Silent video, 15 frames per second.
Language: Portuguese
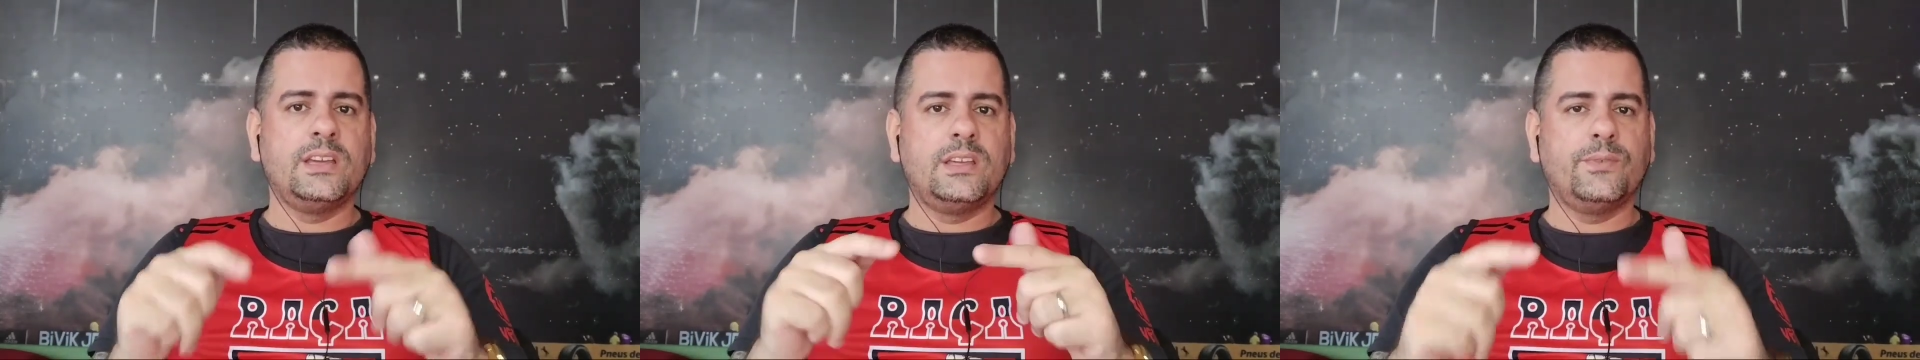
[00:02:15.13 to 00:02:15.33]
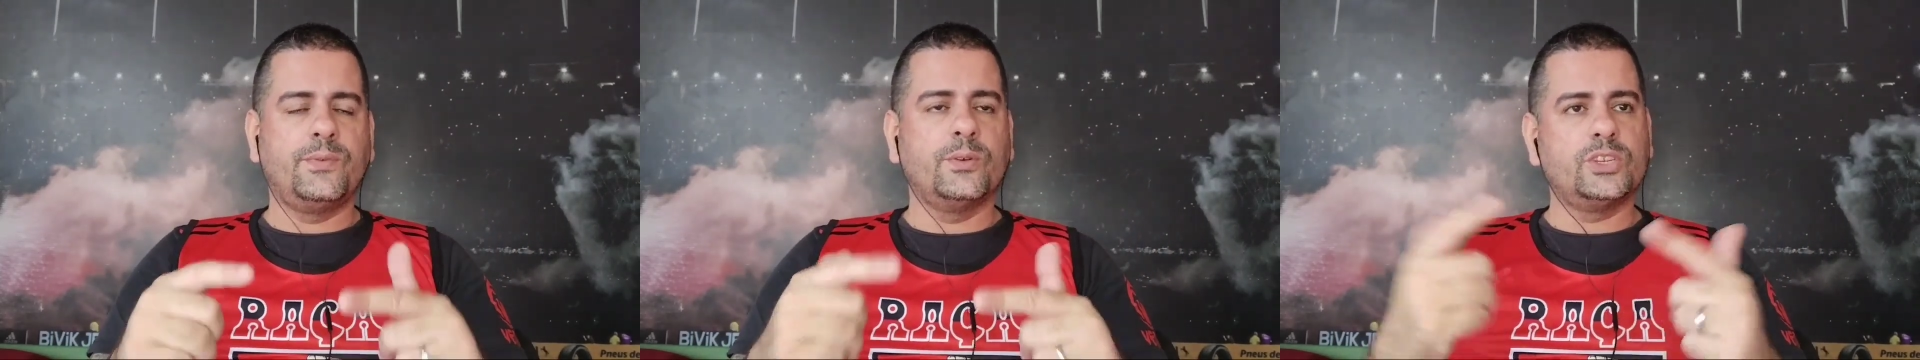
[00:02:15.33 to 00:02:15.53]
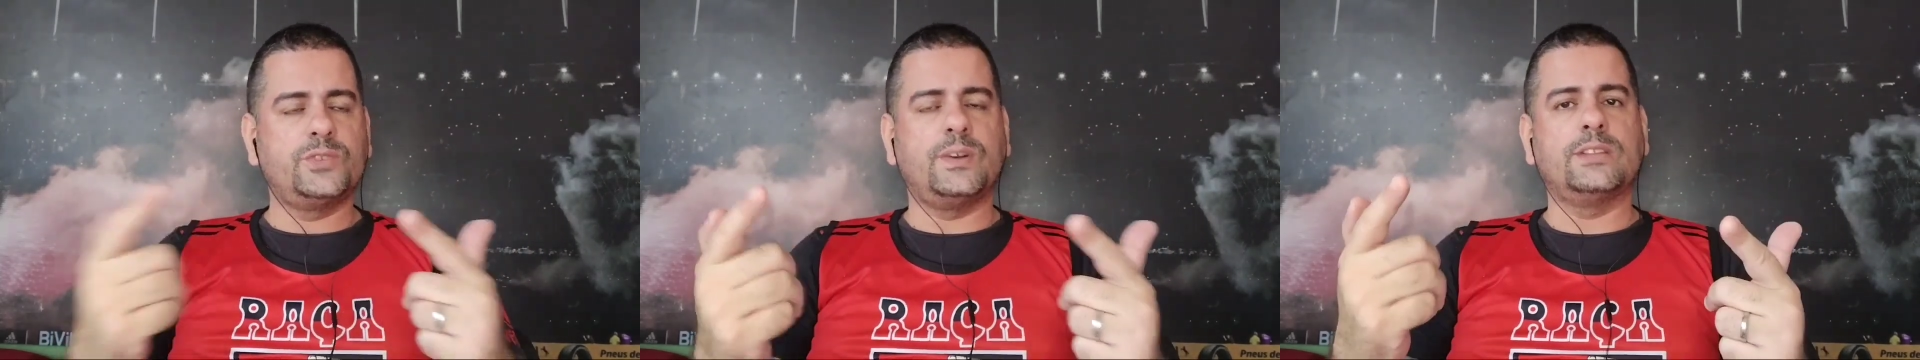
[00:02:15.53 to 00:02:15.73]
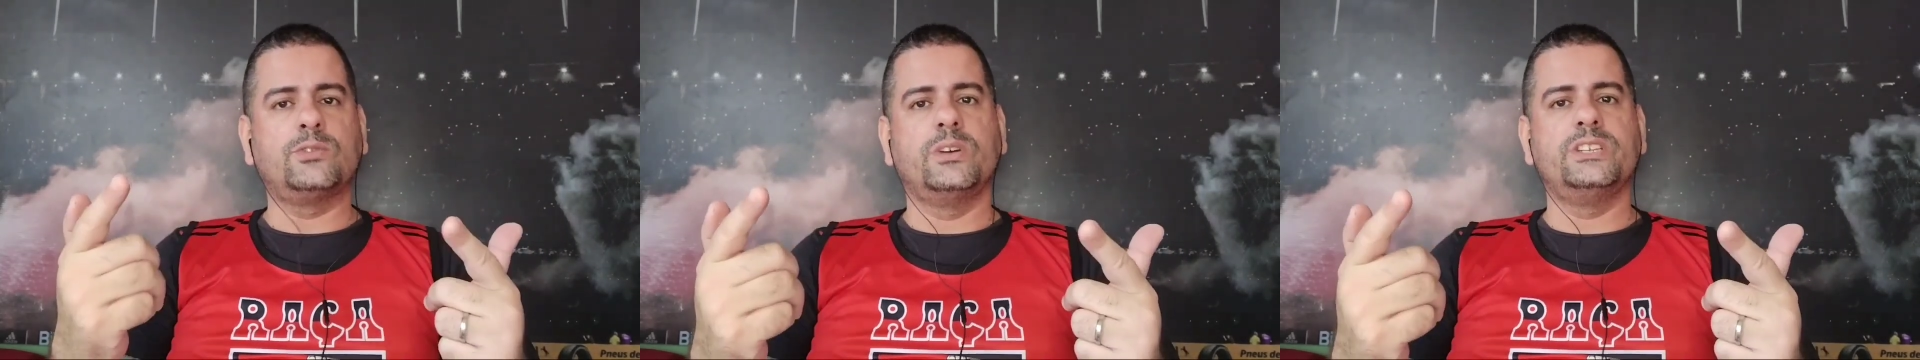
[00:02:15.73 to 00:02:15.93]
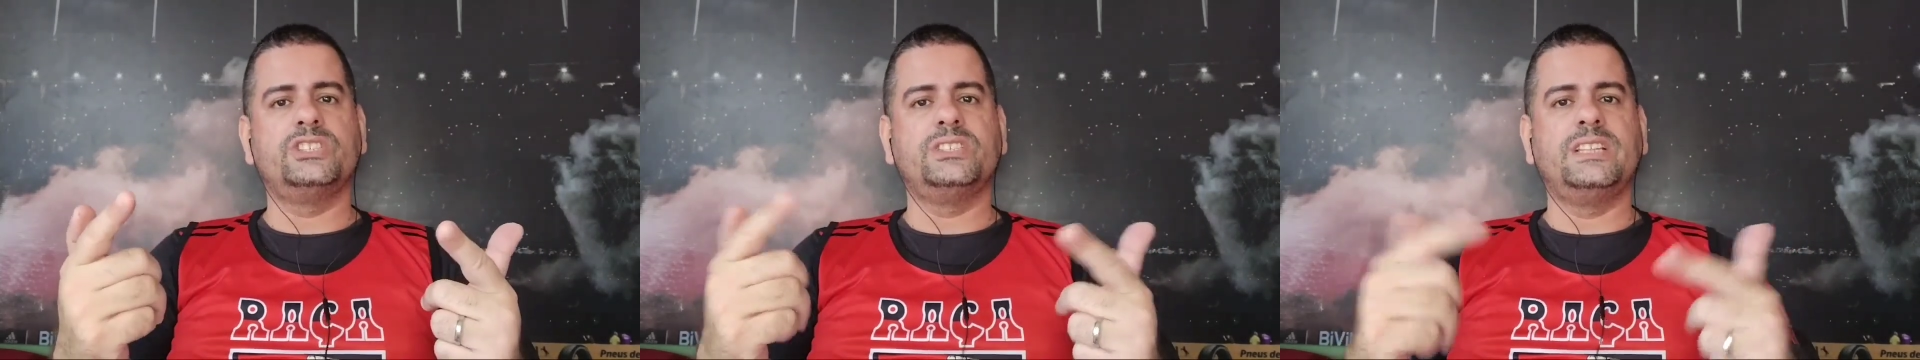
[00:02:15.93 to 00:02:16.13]
que foi um dos
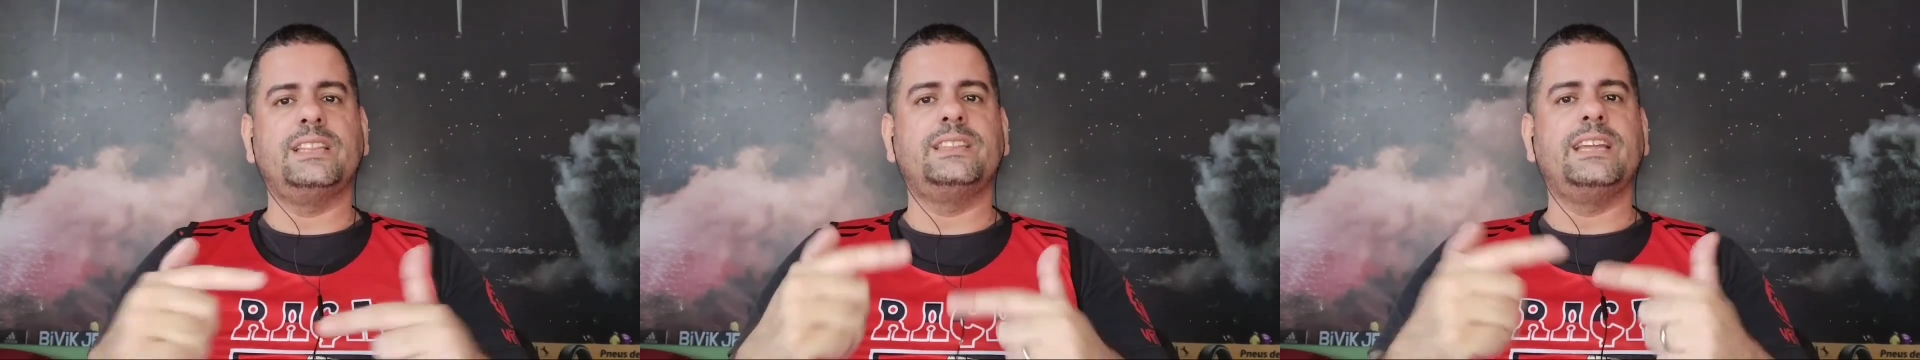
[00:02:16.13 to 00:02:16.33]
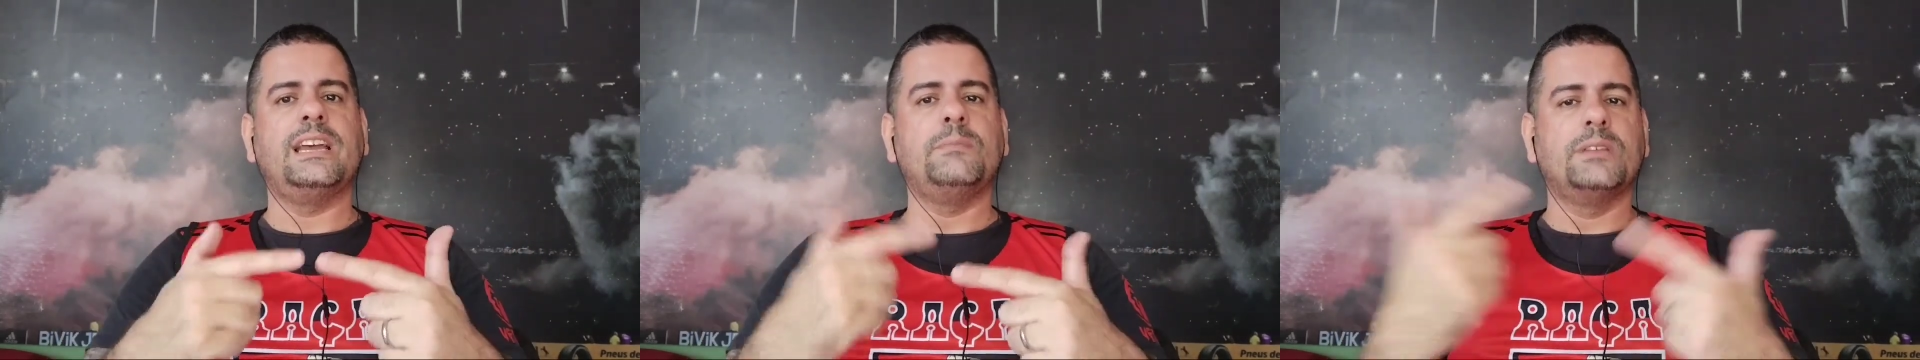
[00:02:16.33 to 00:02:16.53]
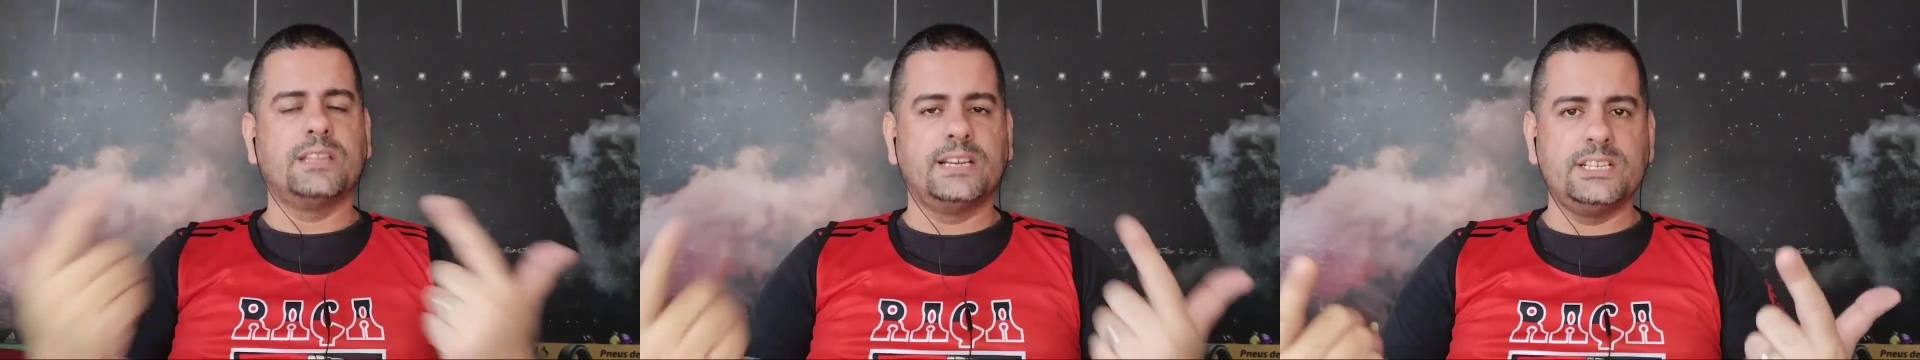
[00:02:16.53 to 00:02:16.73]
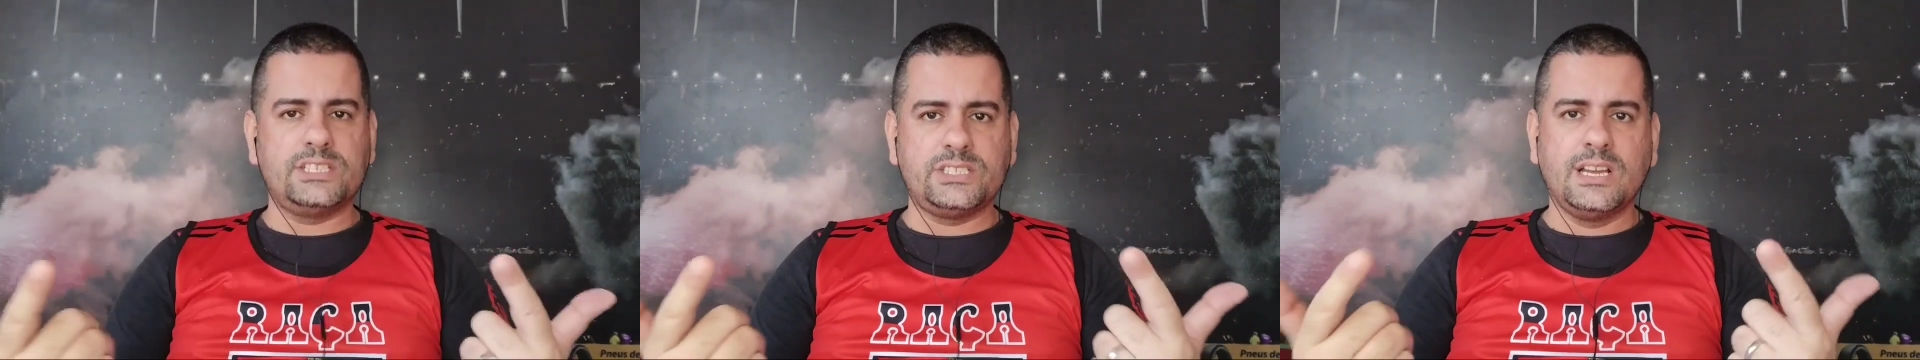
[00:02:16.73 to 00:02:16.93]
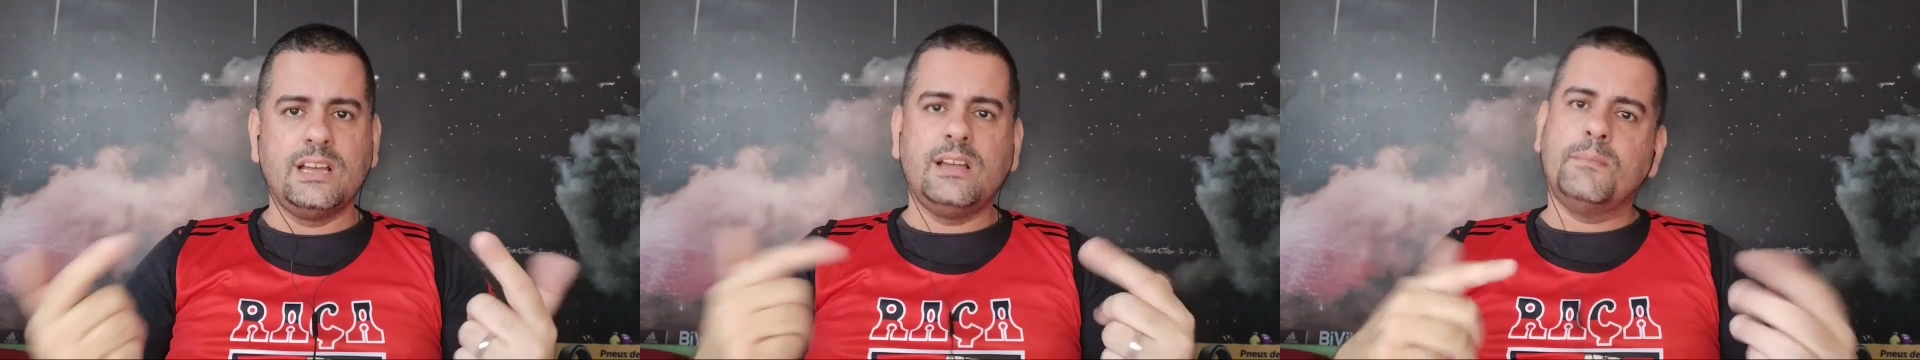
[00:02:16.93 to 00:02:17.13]
fatores
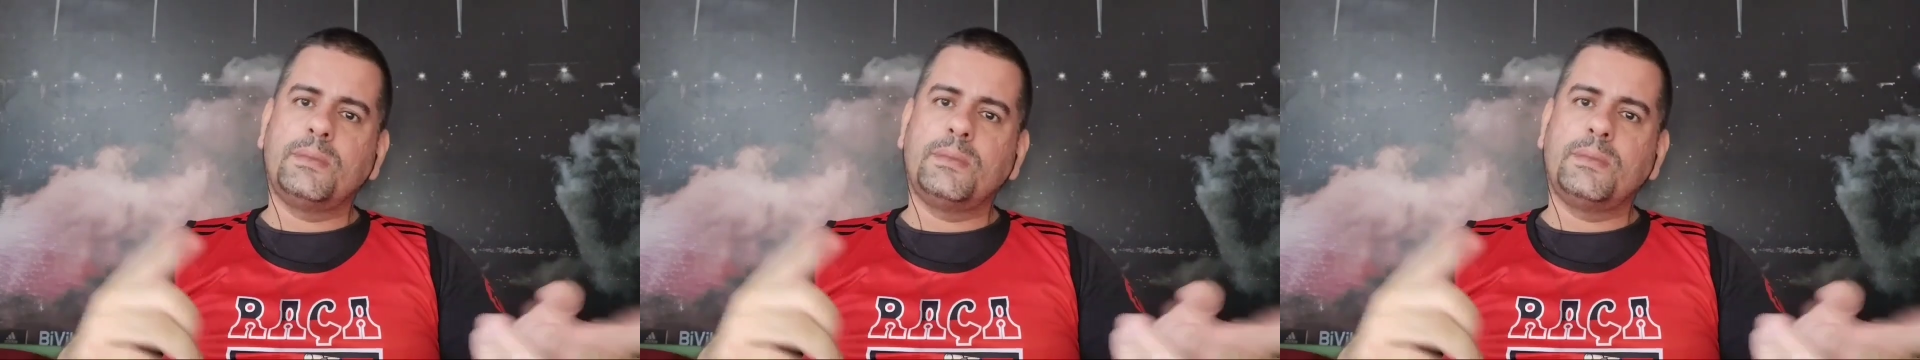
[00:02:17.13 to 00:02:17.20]
determinantes